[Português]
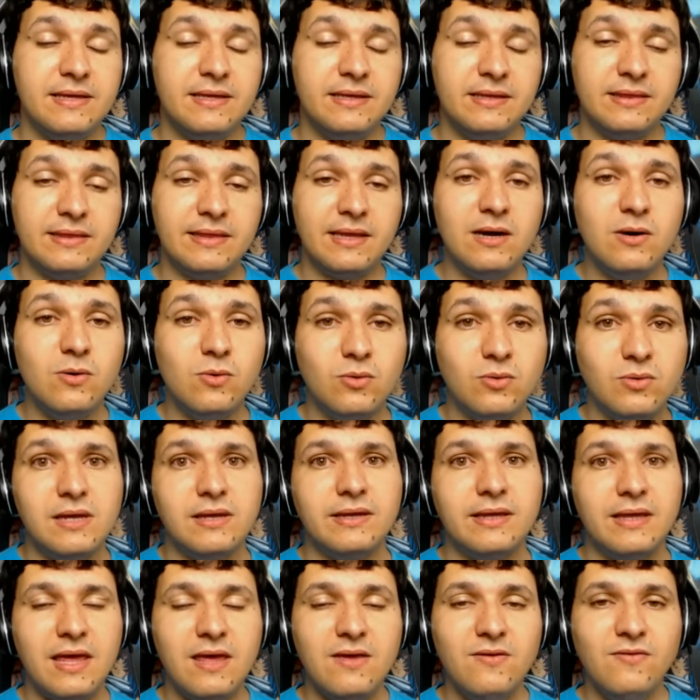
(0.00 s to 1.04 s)
Então,
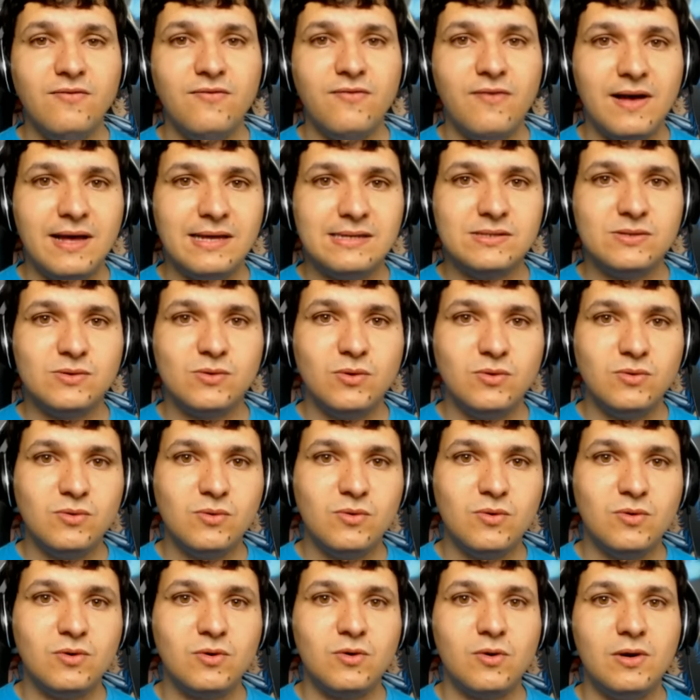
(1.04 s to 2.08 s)
quem faz todo o
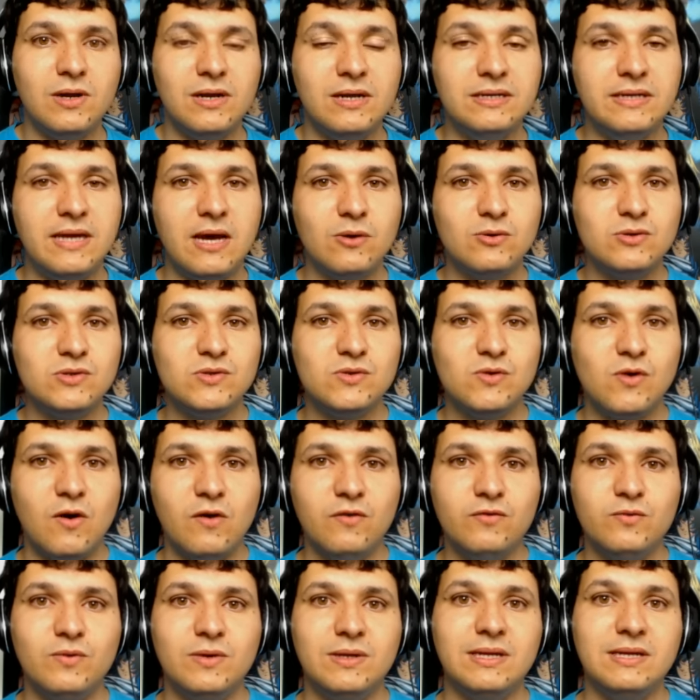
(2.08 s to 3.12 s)
controle ali é o
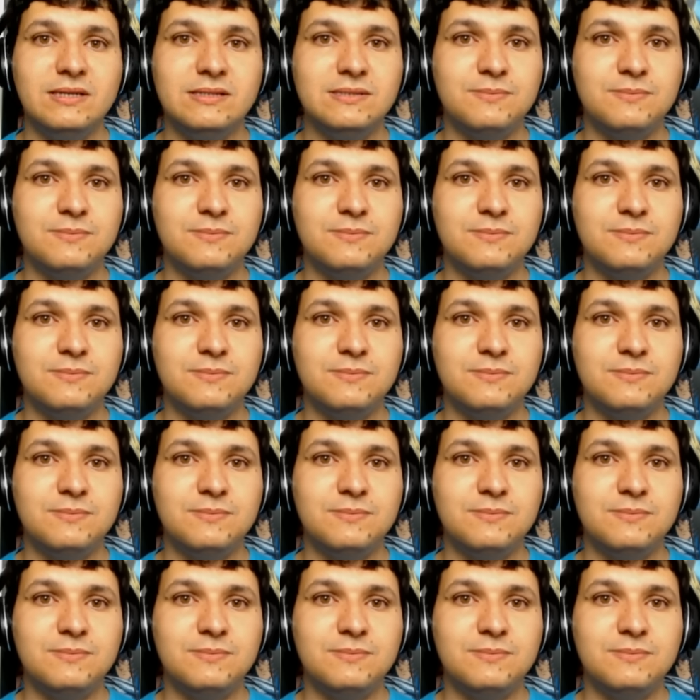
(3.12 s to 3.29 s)
software, né?